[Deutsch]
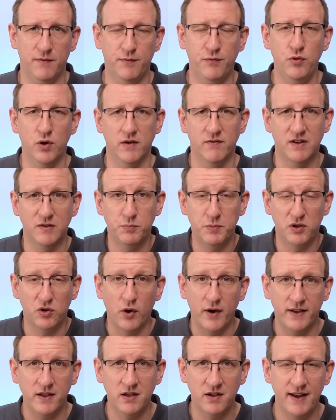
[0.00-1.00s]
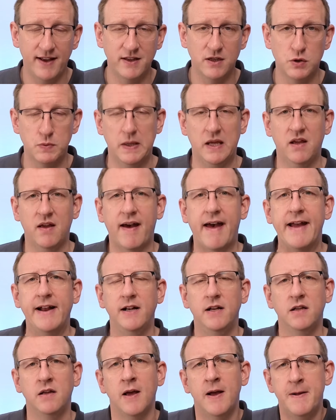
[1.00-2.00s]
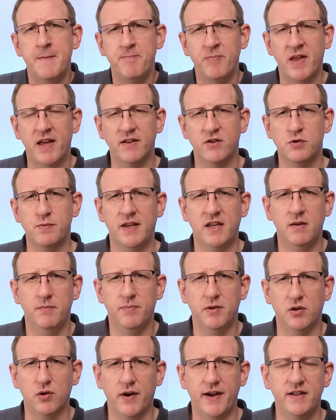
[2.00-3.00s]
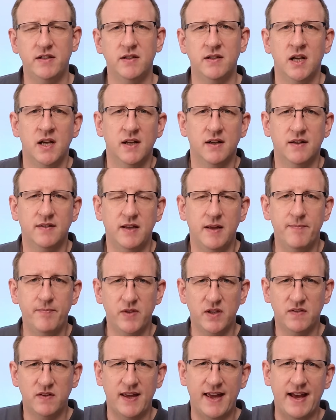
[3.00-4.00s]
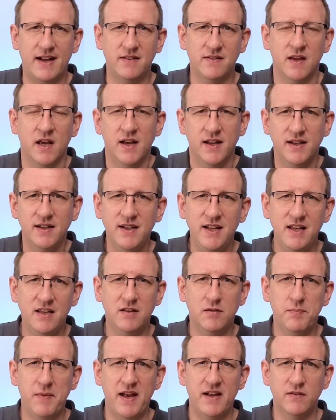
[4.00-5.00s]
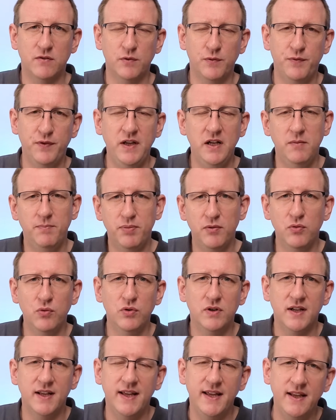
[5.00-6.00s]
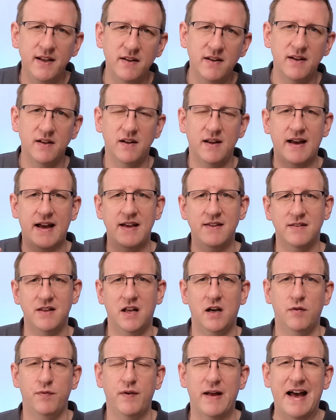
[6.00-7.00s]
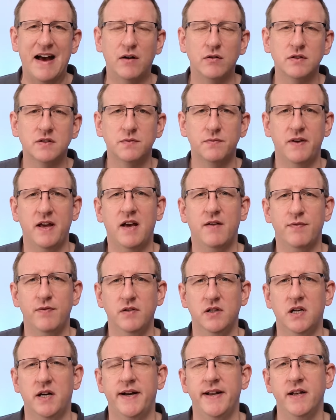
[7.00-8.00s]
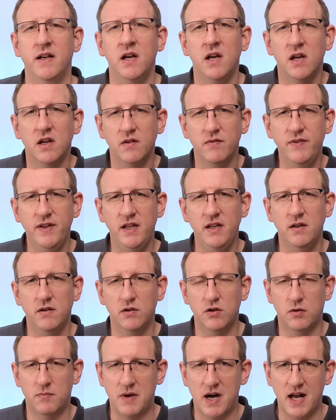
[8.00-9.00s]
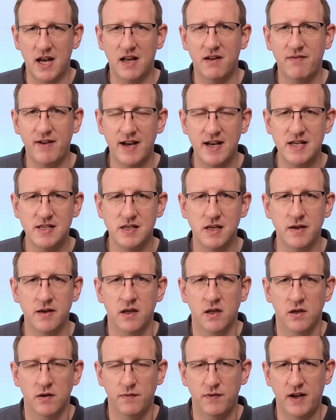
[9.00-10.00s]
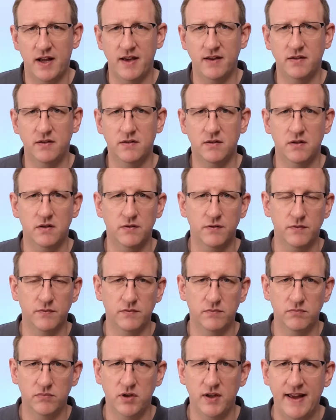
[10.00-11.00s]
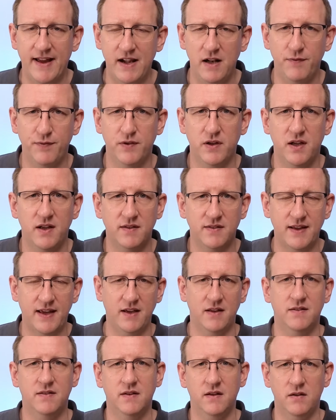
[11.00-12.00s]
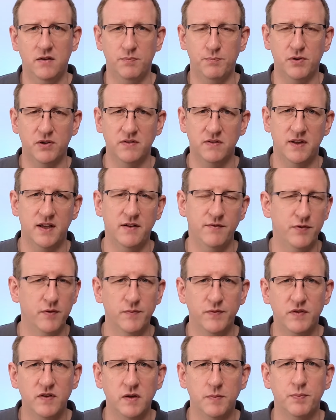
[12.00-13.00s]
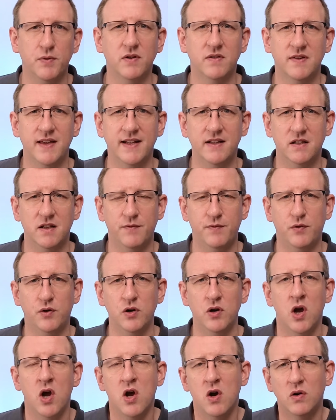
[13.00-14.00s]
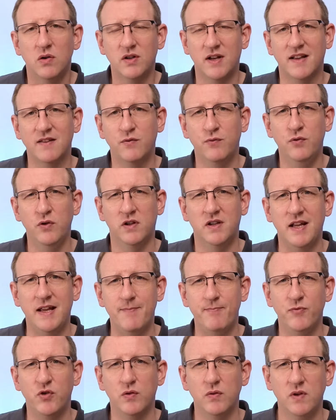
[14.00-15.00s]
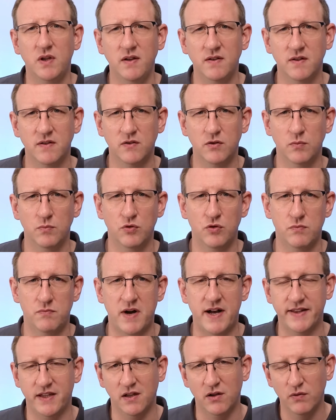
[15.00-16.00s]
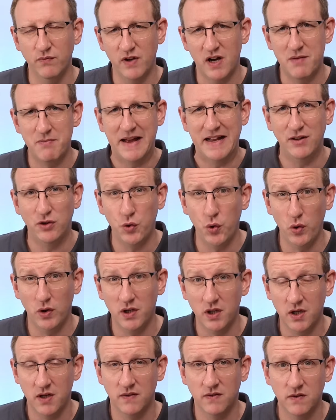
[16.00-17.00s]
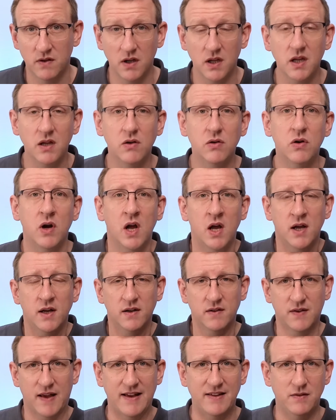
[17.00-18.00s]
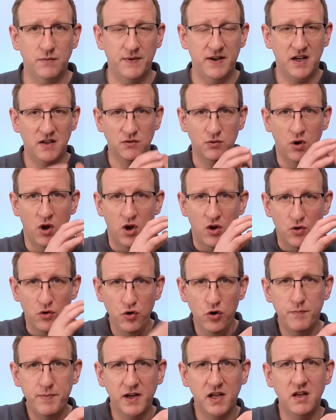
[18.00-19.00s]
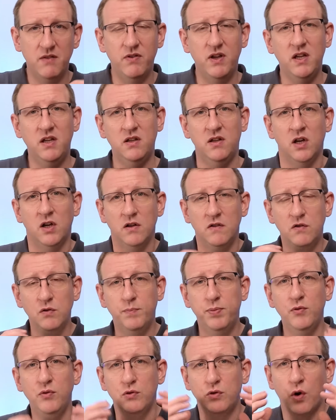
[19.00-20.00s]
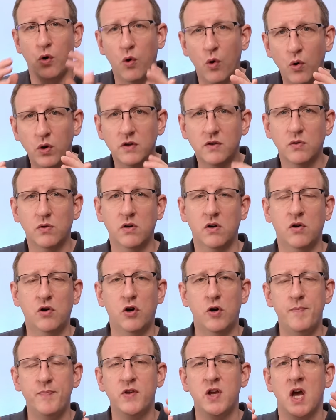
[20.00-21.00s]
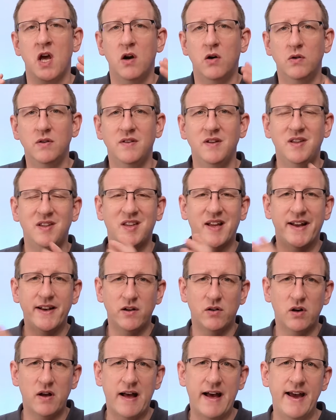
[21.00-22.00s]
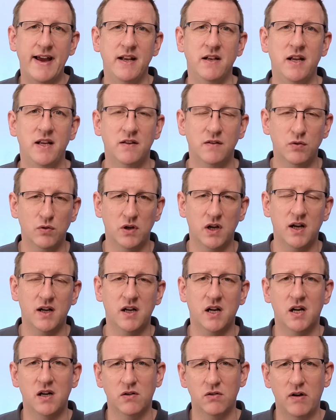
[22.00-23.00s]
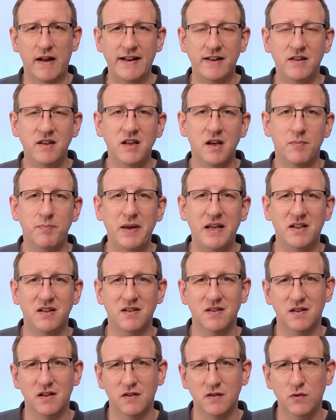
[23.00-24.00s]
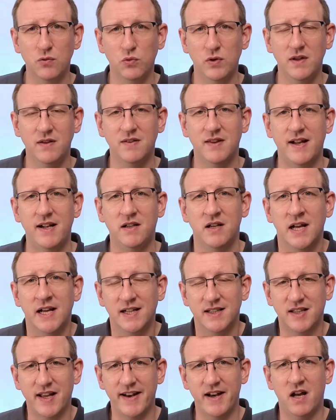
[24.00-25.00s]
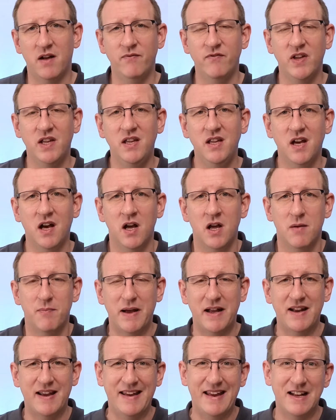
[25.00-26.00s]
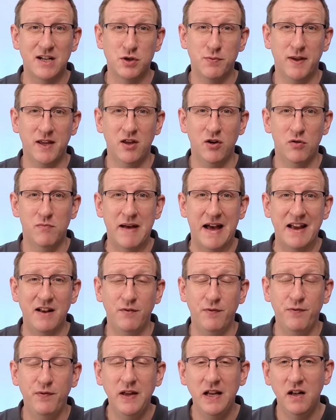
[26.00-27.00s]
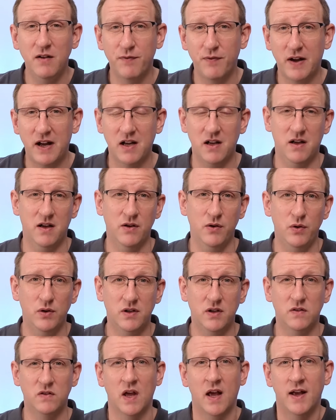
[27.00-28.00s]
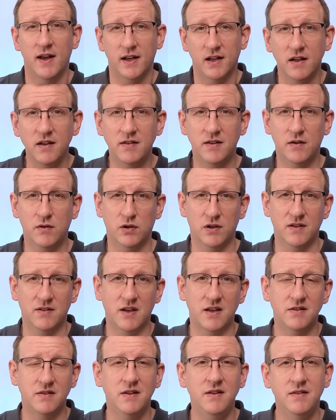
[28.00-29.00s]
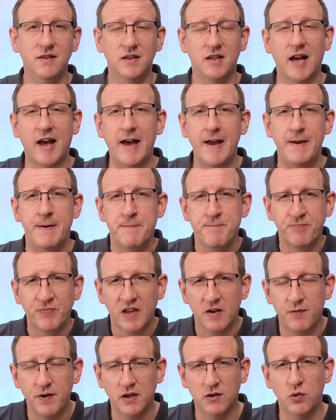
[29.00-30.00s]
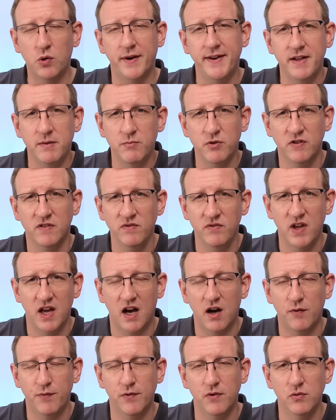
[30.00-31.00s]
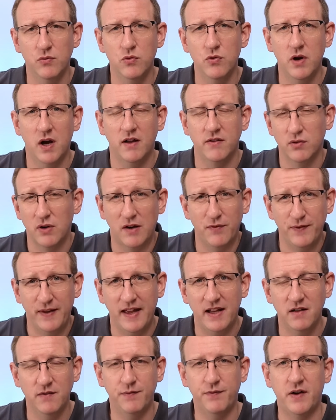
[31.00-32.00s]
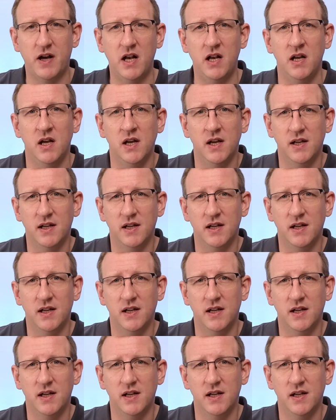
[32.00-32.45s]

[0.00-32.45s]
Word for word: führen. Was bedeutet Herzschwäche eigentlich? Herzschwäche bedeutet, dass eben das Herz nicht mehr so viel Blut in den Kreislauf auswerfen kann wie normalerweise. Vielleicht äh, die Hälfte, 60 Prozent, 50 Prozent davon. Und das führt eben zu dieser Symptomatik. Und wir haben ein tödliches Trio. Das heißt, wenn also Übergewicht zu Bluthochdruck kommt und sich dann noch eine Zuckererkrankung, ein Diabetes dazugesellt, dann haben wir hier bei der Herzschwäche um ein vielfach erhöhtes Risiko. Das heißt, diese drei Faktoren, die müssen wir auf, also auf jeden Fall